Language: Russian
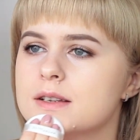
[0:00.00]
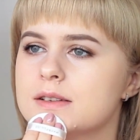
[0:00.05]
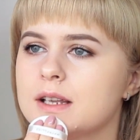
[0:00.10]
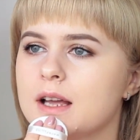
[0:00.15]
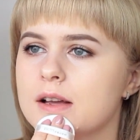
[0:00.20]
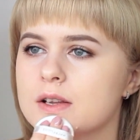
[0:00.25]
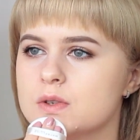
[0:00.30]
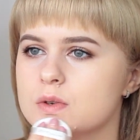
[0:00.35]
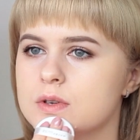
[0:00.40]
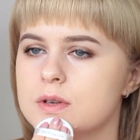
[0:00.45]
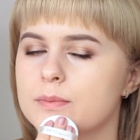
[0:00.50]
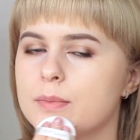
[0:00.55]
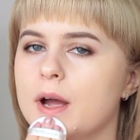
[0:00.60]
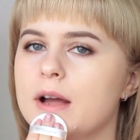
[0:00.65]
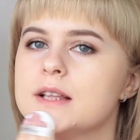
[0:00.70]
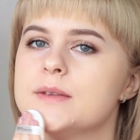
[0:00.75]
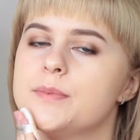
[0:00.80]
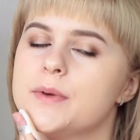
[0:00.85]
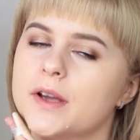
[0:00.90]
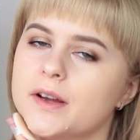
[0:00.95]
сразу не
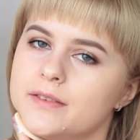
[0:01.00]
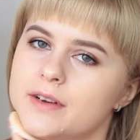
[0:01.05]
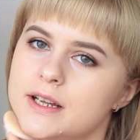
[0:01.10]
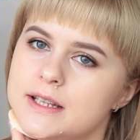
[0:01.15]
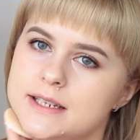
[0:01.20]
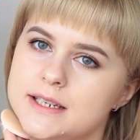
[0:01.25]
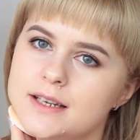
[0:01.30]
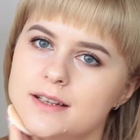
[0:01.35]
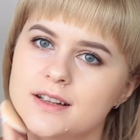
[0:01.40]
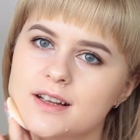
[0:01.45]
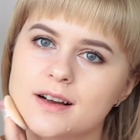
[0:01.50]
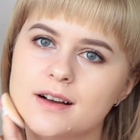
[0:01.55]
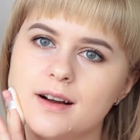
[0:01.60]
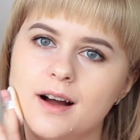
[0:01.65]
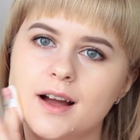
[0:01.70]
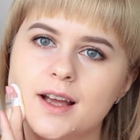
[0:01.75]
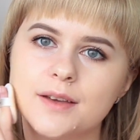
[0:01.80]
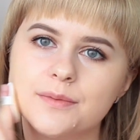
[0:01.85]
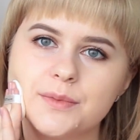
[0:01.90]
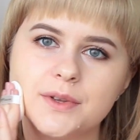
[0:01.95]
брать первый оттенок,
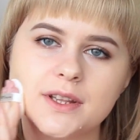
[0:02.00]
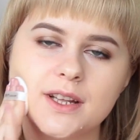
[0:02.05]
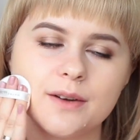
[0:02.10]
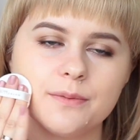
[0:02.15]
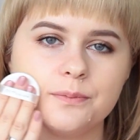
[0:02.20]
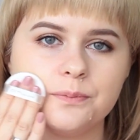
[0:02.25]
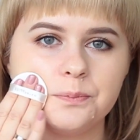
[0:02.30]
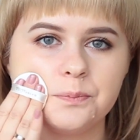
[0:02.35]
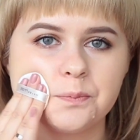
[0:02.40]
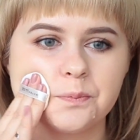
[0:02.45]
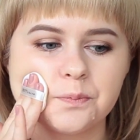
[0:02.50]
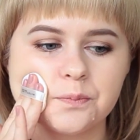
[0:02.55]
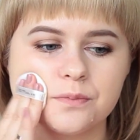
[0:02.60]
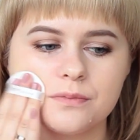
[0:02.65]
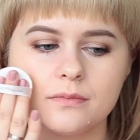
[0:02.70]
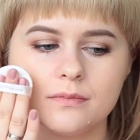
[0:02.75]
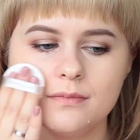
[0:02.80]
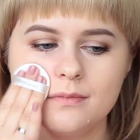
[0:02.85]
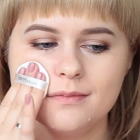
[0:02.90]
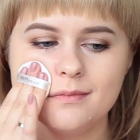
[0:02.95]
а именно
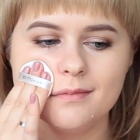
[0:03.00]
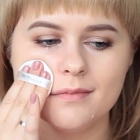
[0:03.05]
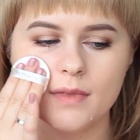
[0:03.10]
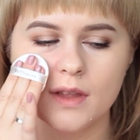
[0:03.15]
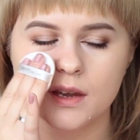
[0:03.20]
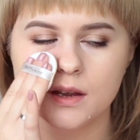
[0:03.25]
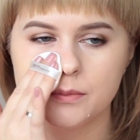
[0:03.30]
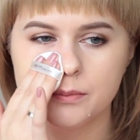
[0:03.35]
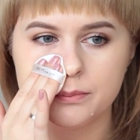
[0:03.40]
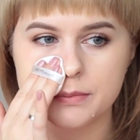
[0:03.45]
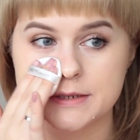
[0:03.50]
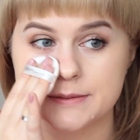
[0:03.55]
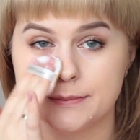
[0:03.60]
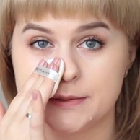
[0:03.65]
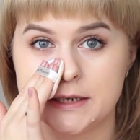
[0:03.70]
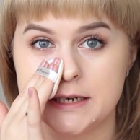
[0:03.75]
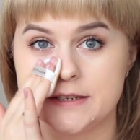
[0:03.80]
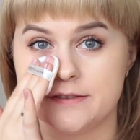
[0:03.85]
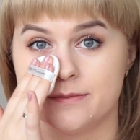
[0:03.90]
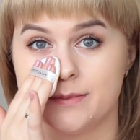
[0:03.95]

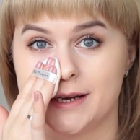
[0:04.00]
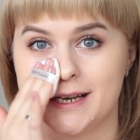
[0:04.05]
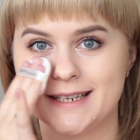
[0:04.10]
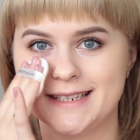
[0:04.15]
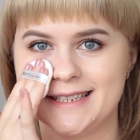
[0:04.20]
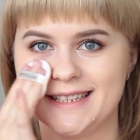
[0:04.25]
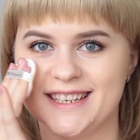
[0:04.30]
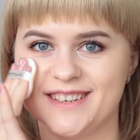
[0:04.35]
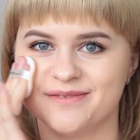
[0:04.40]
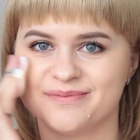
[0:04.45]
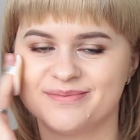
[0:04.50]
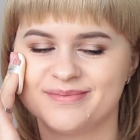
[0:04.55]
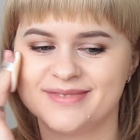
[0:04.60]
посмотреть в магазине.